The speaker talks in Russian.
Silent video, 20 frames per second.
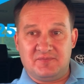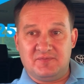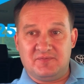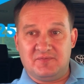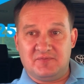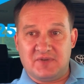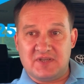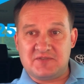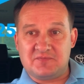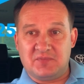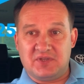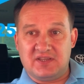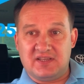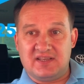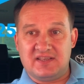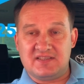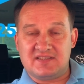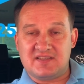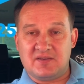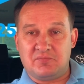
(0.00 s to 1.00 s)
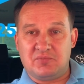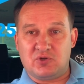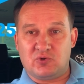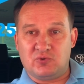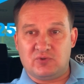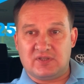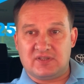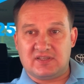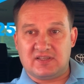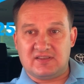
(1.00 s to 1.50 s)
возьми да и
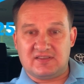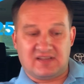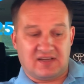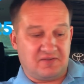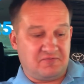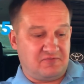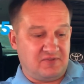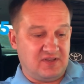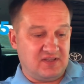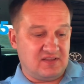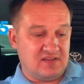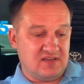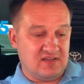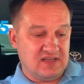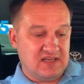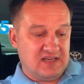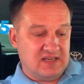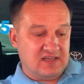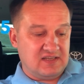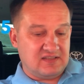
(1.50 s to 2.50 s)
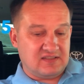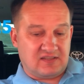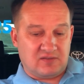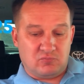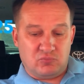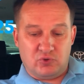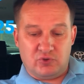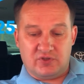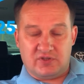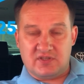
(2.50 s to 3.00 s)
заберут этот трофей, да, это
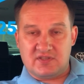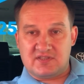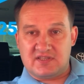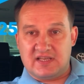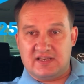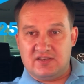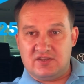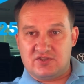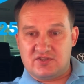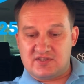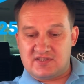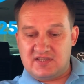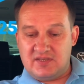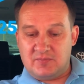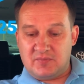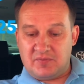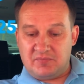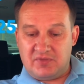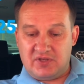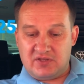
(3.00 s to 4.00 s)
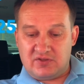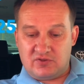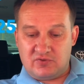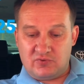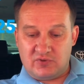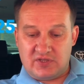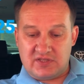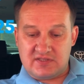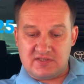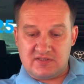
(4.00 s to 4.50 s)
будет исторический момент у
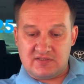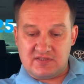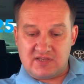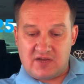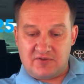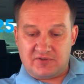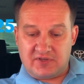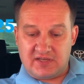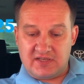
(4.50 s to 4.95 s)
нас завтра,